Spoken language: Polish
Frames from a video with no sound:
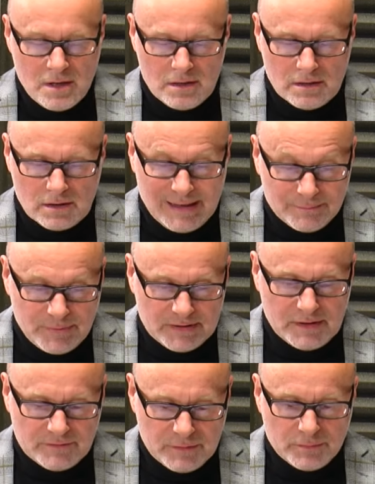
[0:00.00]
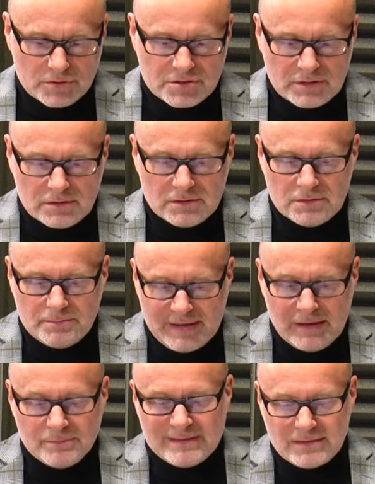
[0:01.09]
e, kampania wyborcza, e,
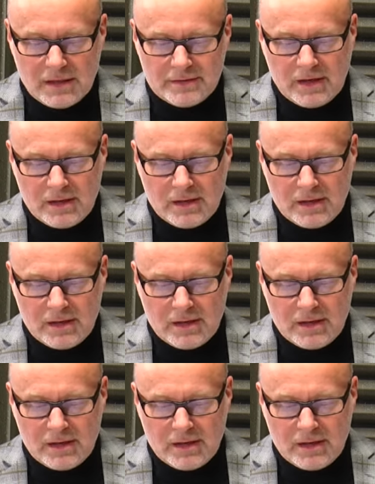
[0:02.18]
parlamentarna